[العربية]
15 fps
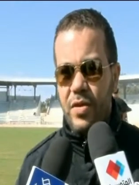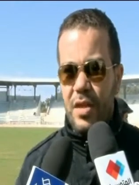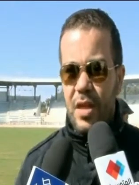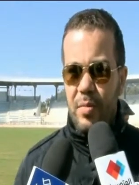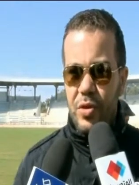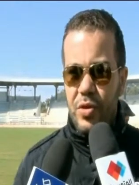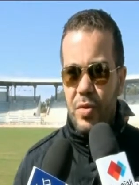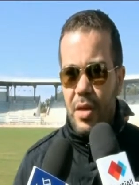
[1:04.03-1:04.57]
وفي
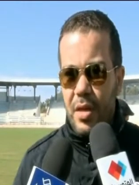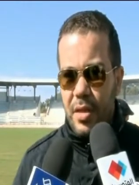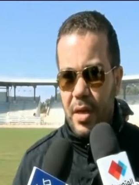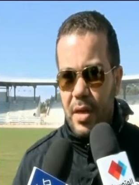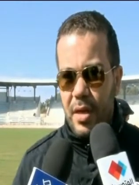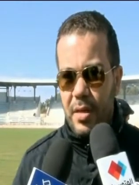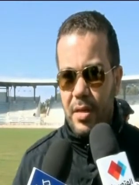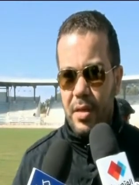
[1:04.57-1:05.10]
الشتاء مش يولي
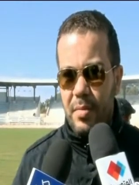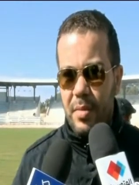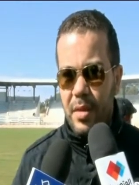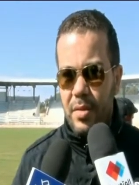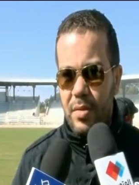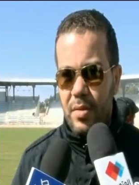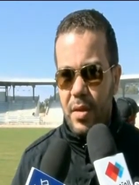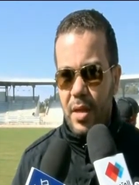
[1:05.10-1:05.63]
التران
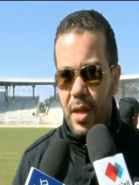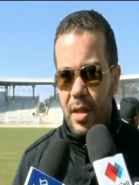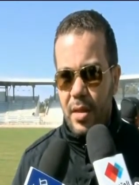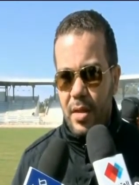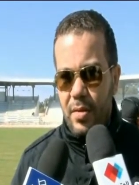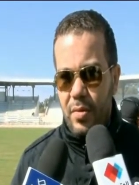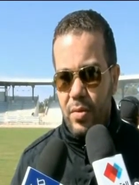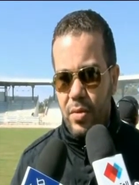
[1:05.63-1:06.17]
ديما دونك
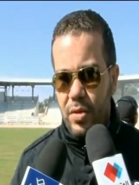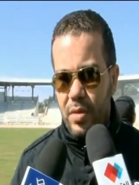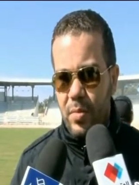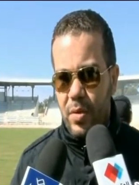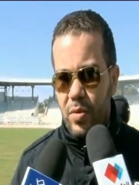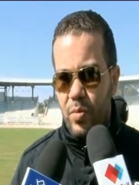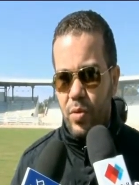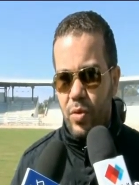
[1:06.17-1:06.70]
اخضر
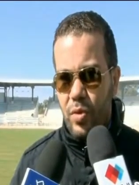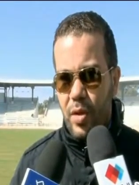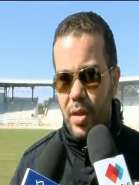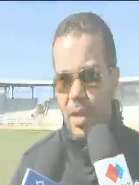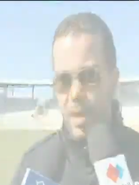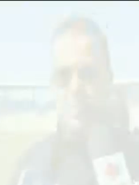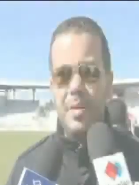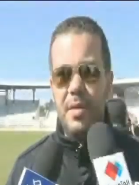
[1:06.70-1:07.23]
وديما امور
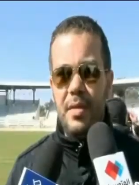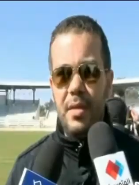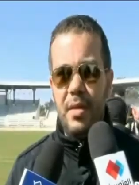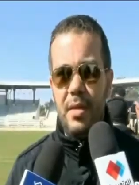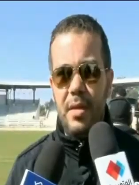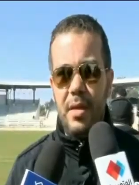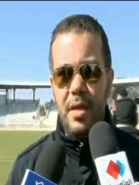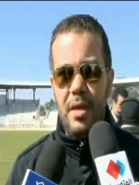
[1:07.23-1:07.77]
واضحه
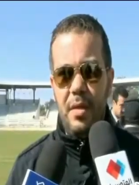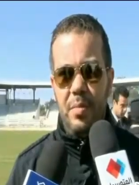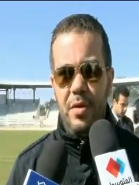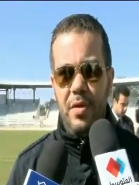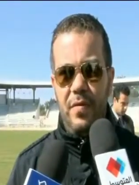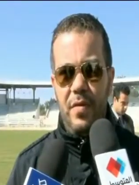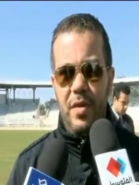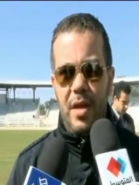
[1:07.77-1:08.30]
بيست كان
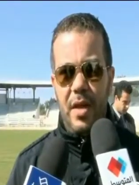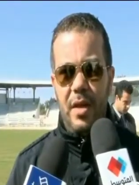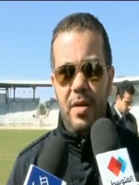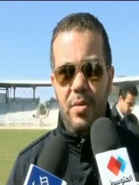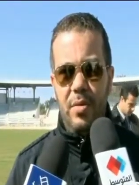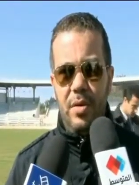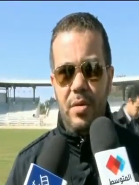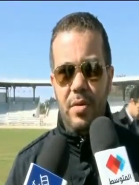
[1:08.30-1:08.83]
بريفي على
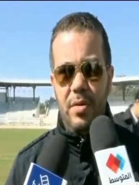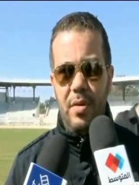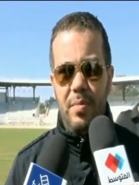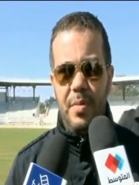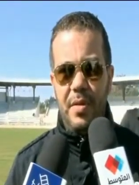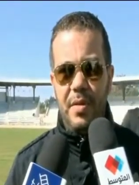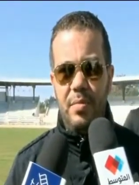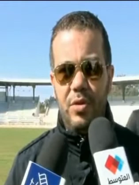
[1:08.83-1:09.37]
الاول دونك
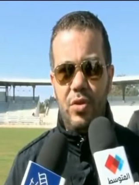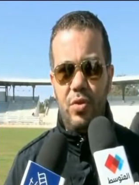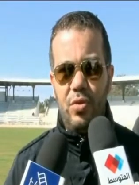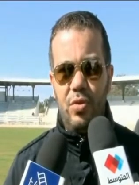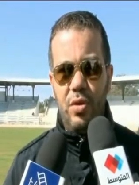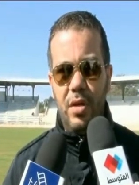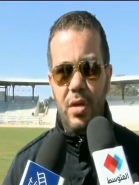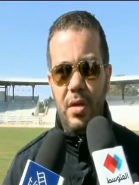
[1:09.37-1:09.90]
البيست مش
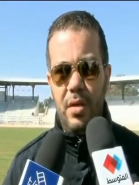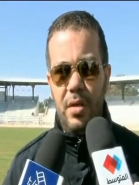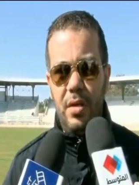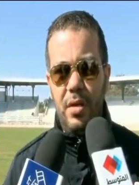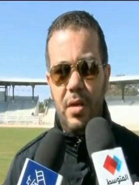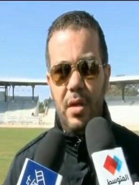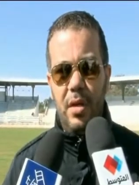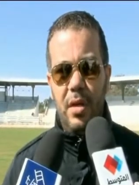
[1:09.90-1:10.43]
تكون
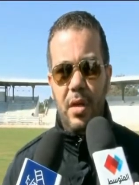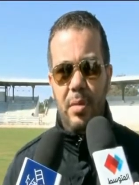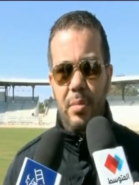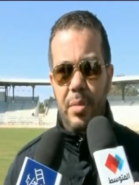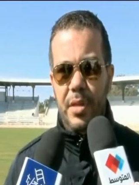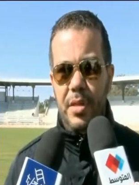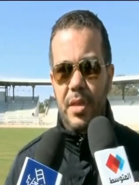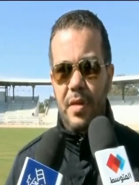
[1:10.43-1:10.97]

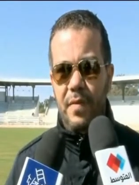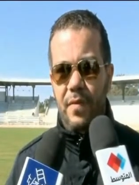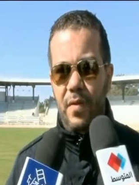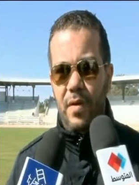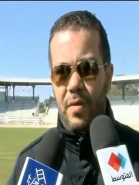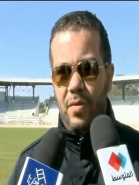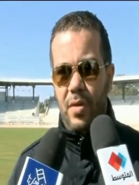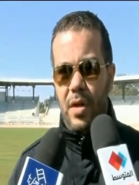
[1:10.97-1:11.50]

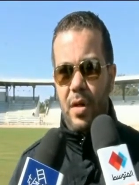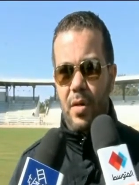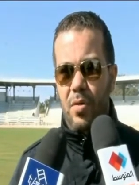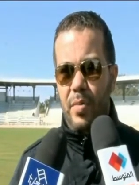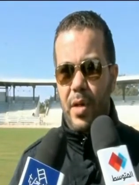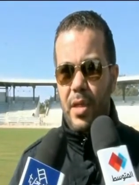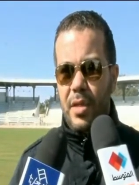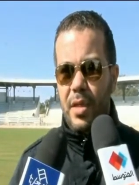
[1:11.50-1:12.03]
بالتيف
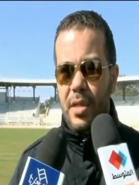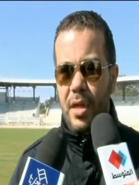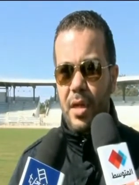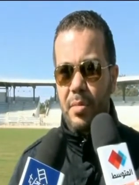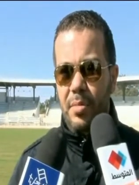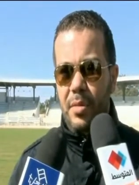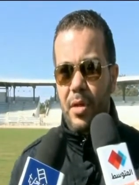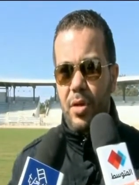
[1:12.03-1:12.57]
وكهو معناتها
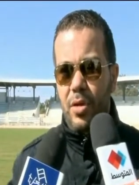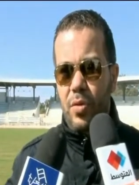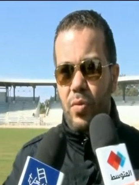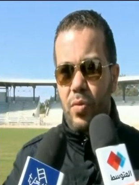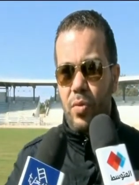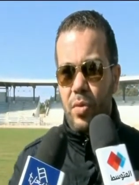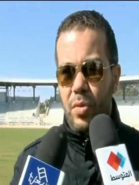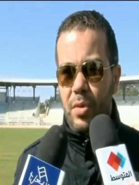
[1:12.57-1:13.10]
تراب
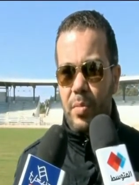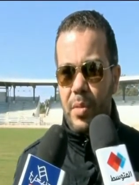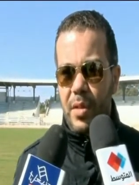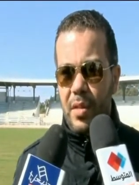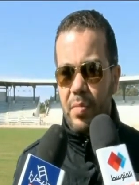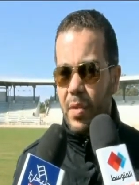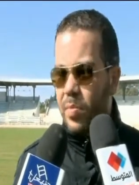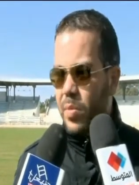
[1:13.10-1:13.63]

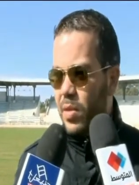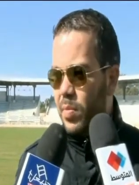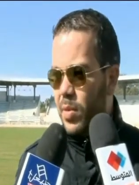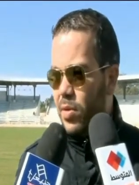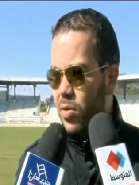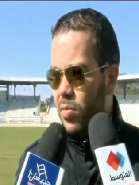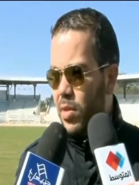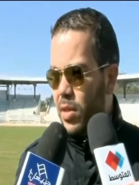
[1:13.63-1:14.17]
وبالنسبه
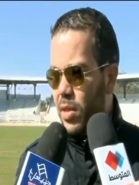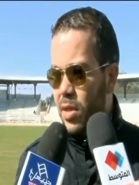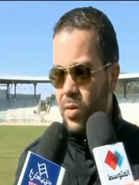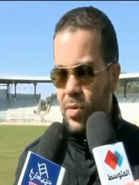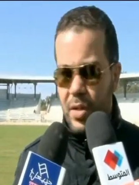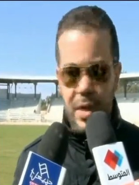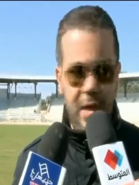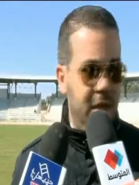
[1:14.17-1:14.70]
للباسبالوم
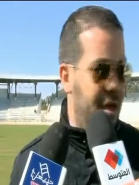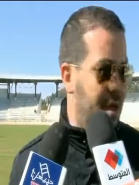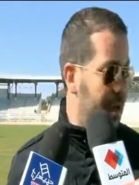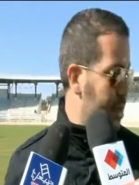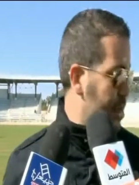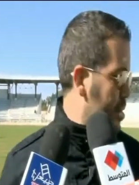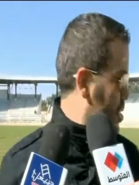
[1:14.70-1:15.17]
هذا والريغرا